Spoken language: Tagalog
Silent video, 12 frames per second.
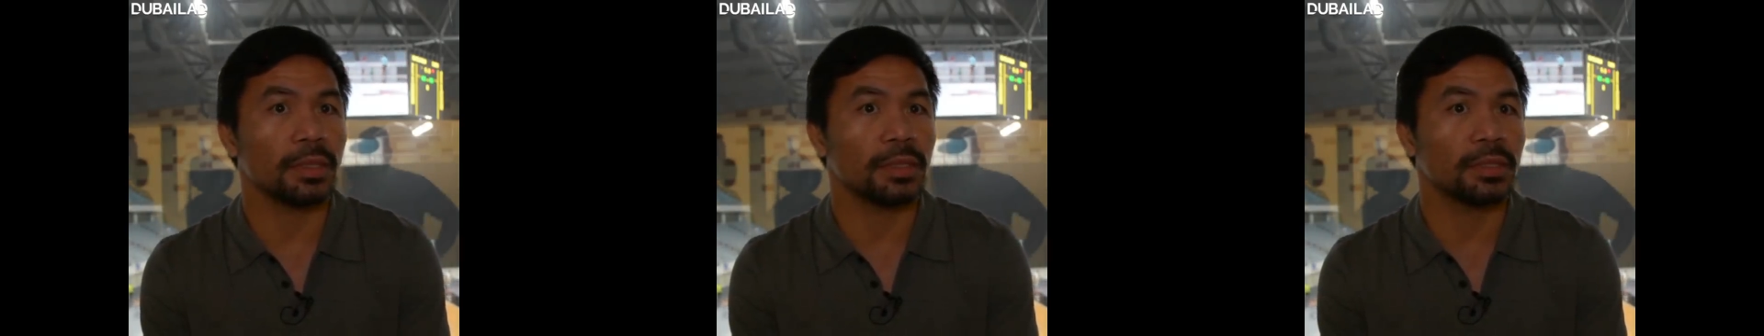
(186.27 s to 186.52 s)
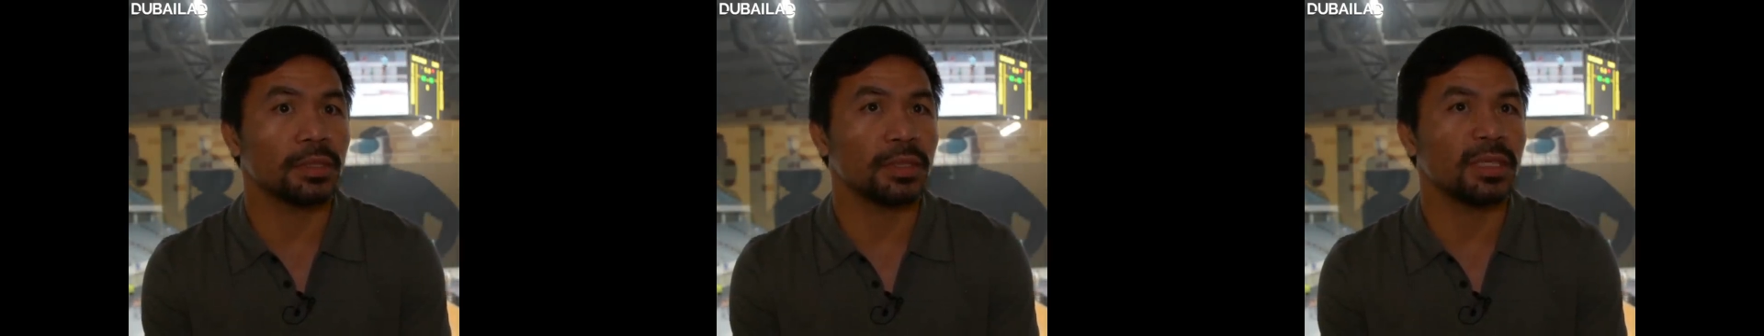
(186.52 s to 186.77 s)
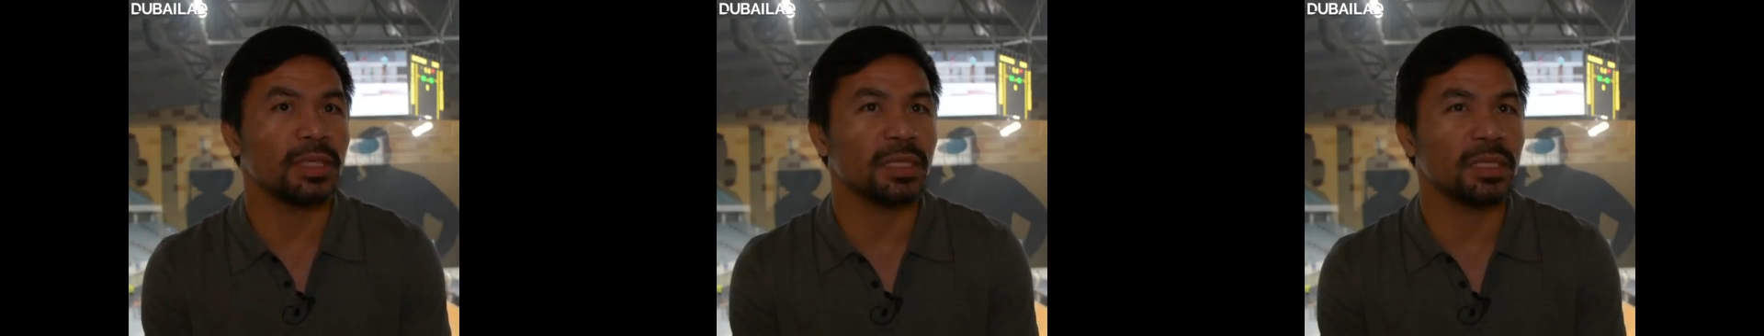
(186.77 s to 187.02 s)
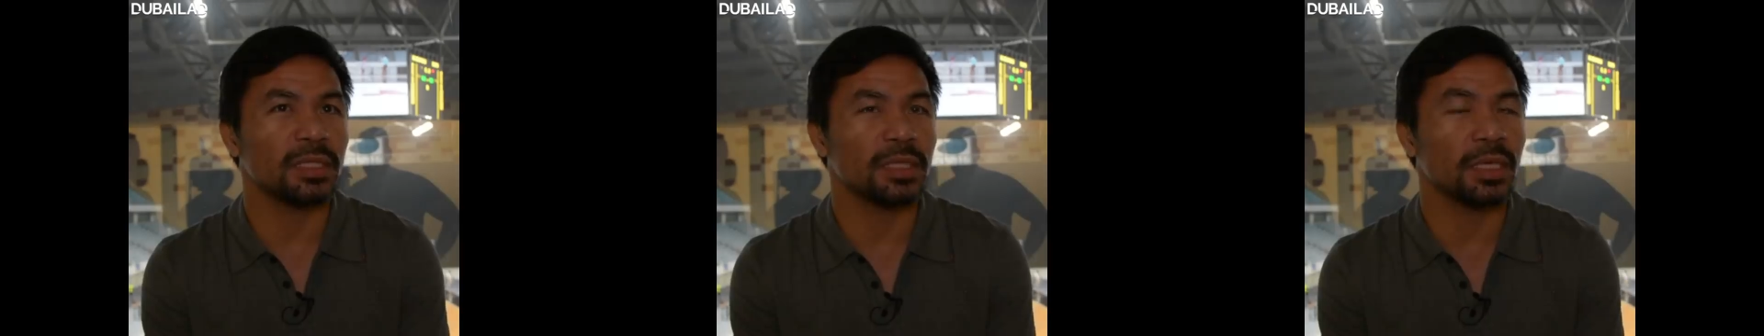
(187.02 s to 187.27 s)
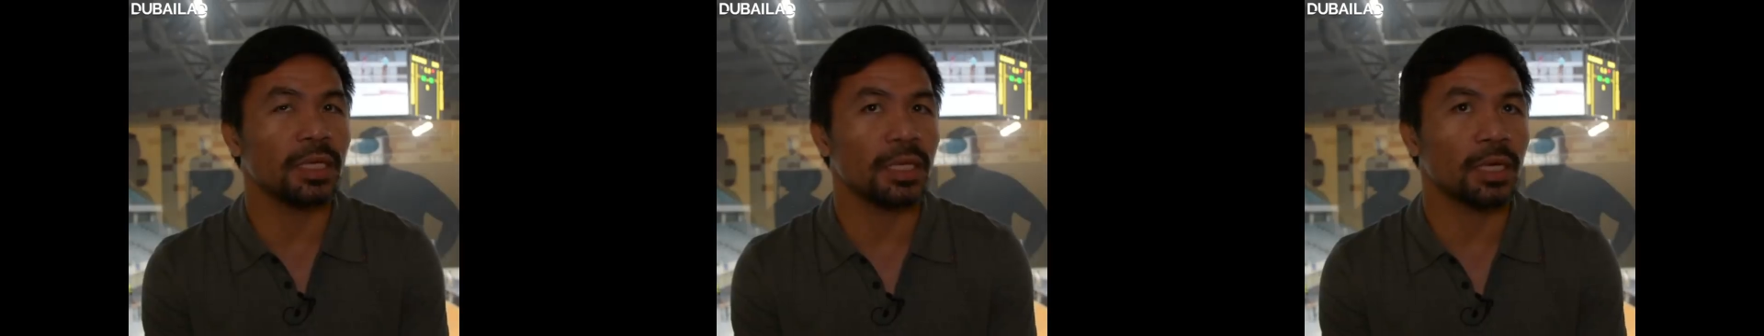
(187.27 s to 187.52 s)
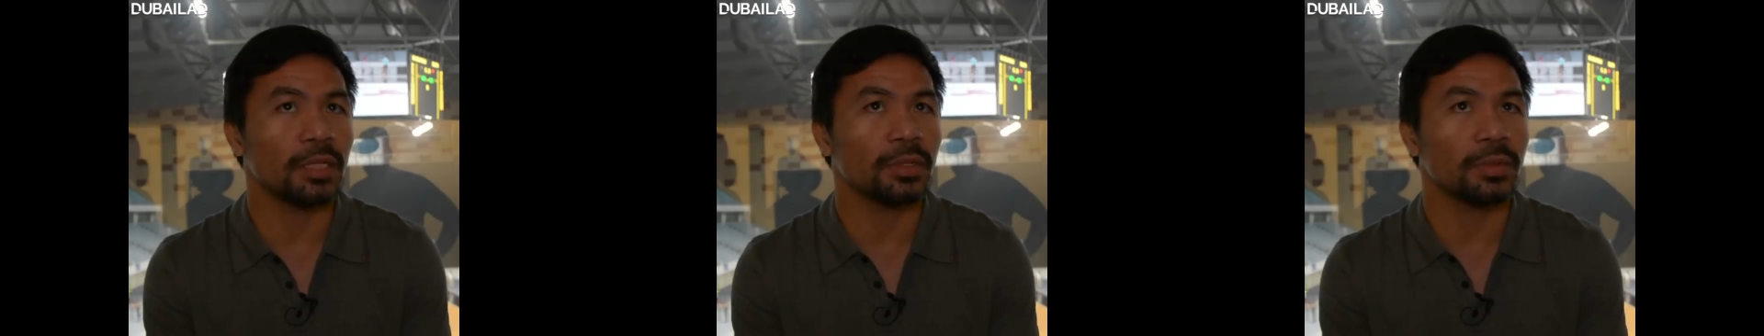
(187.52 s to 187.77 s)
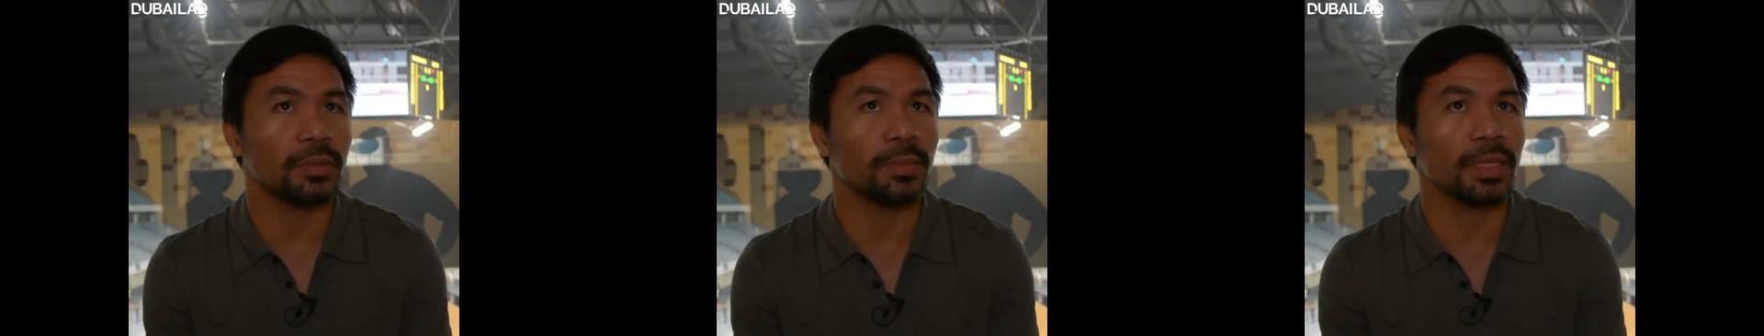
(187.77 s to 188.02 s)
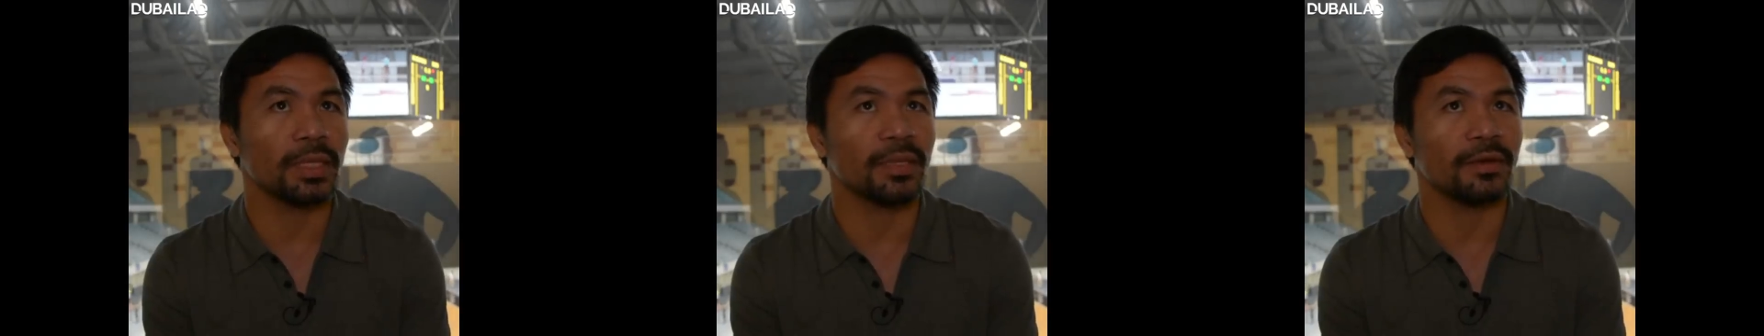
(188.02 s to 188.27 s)
it, it's really hard
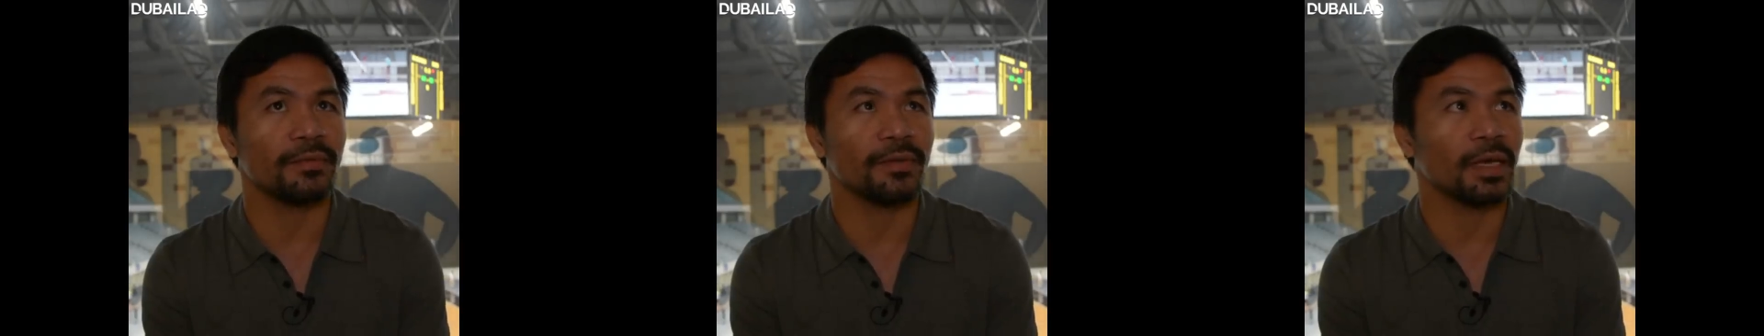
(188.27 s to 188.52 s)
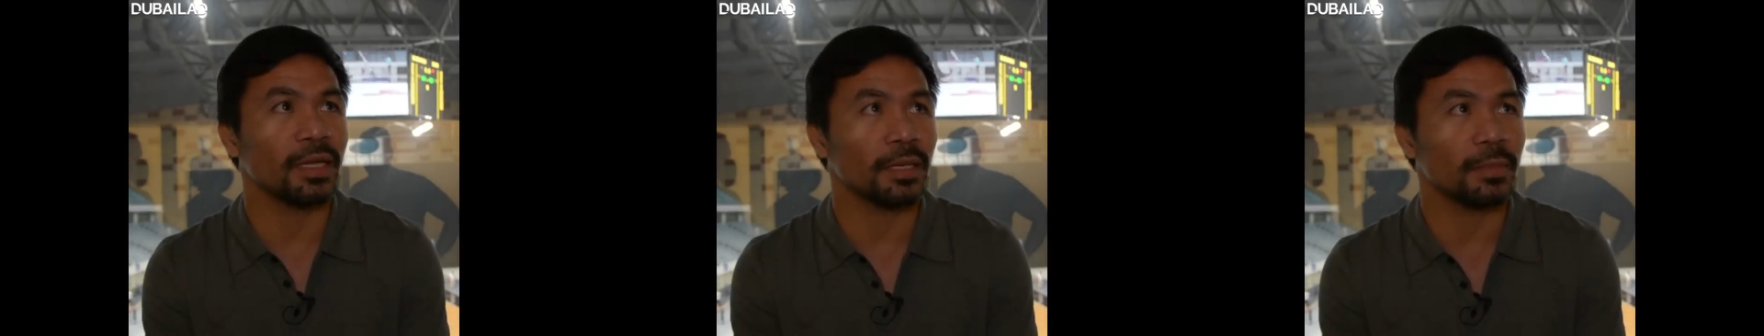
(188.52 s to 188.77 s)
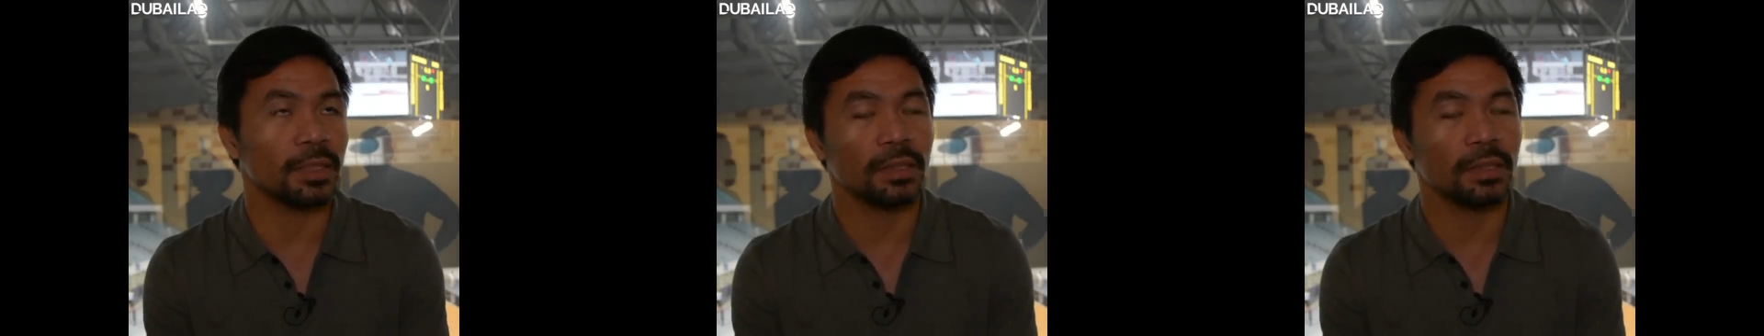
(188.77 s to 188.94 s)
to make the fight here.